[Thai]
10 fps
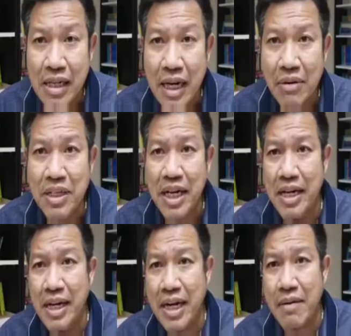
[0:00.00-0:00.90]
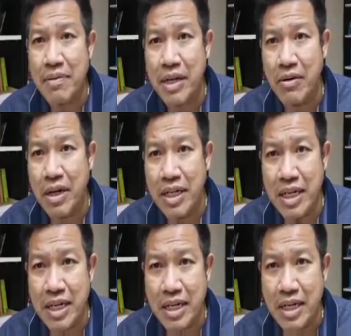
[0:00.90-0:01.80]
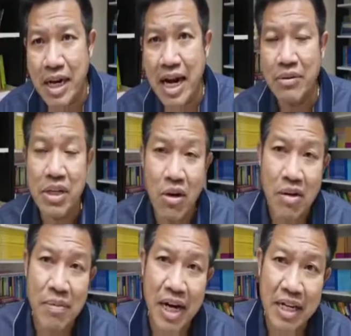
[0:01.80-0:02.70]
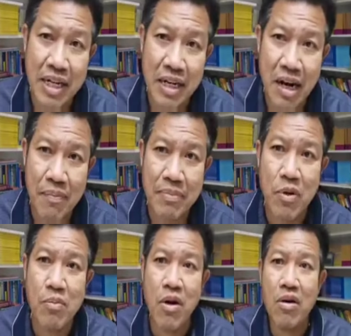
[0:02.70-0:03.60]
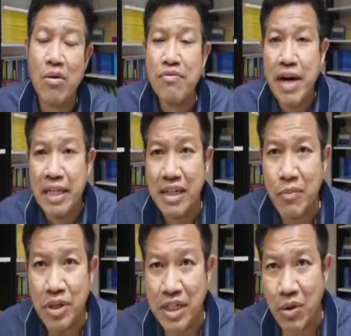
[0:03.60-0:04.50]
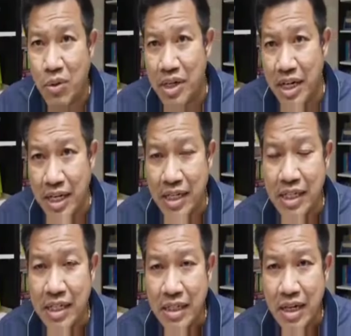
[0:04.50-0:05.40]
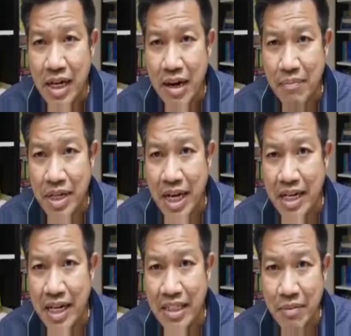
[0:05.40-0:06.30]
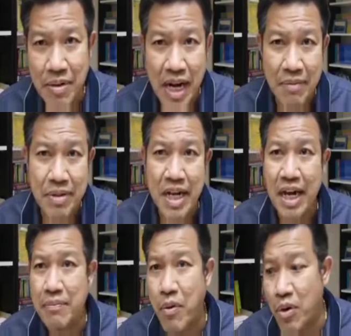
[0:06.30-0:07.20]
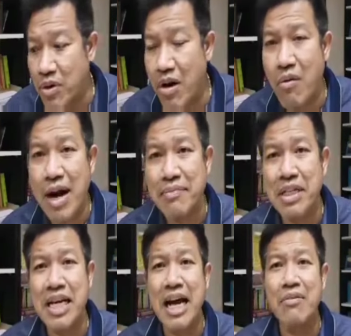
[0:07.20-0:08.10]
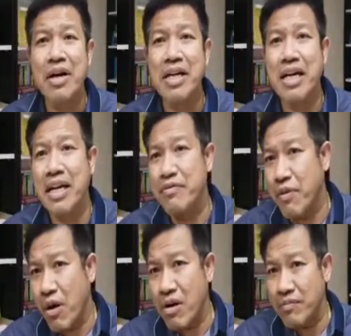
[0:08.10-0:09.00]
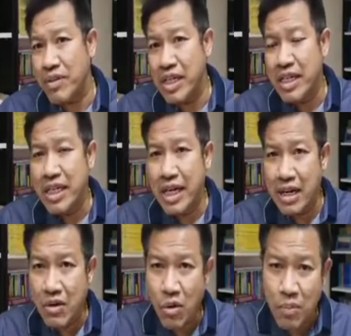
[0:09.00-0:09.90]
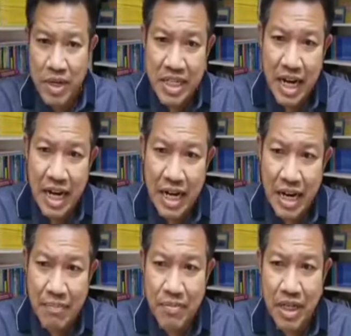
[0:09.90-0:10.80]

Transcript: เราจะเห็นนะครับเกี่ยวกับเรื่องข่าวที่ออกมาเนี่ยก็เป็นมุมมองของฝ่ายทางหมวดจรูนเนี่ยนะครับมีการให้สัมภาษณ์มีการโพสต์ข้อความต่างๆว่าเนี่ยได้ฟ้องครูปรีชากับ